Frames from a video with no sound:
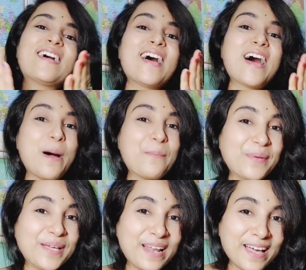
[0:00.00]

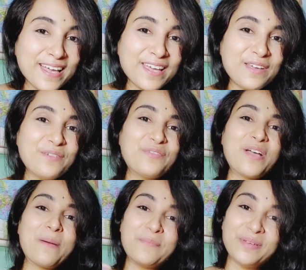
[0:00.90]
हैप्पी लाइफ
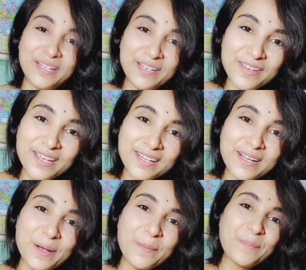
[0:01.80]
हैप्पी लिविंग
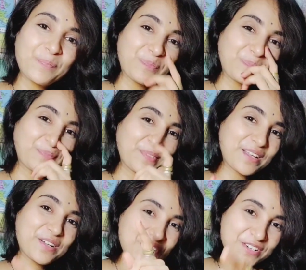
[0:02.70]

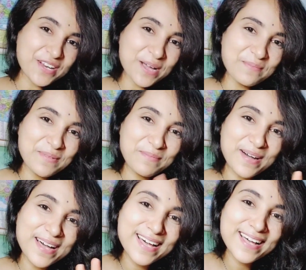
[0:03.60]
खुश रहें हम
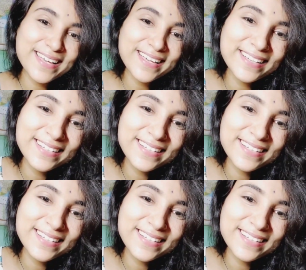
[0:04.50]
बाय